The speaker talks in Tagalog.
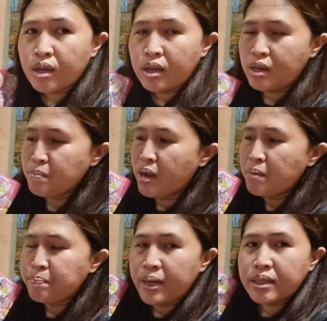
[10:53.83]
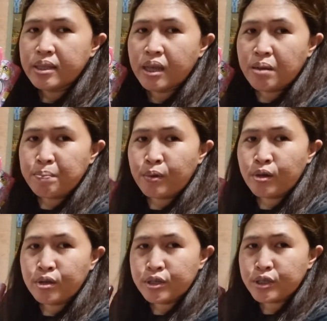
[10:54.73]
limang pad ng
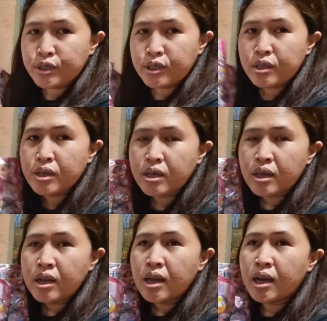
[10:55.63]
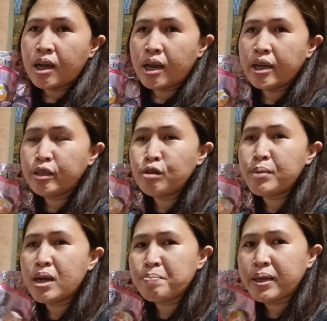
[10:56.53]
pogs. Uh, itong
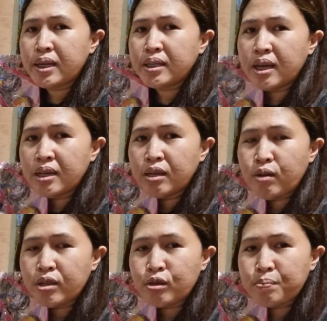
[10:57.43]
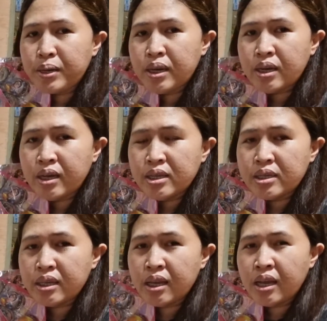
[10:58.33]
mga panindang laruan ko pala
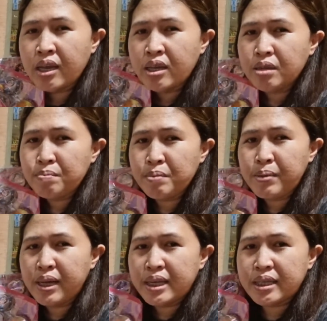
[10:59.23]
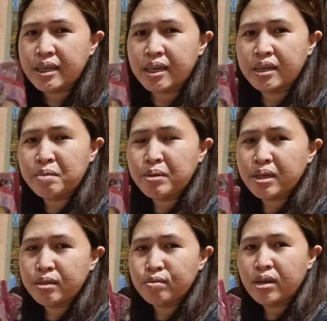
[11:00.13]
guys ay mabilisan lang naman ito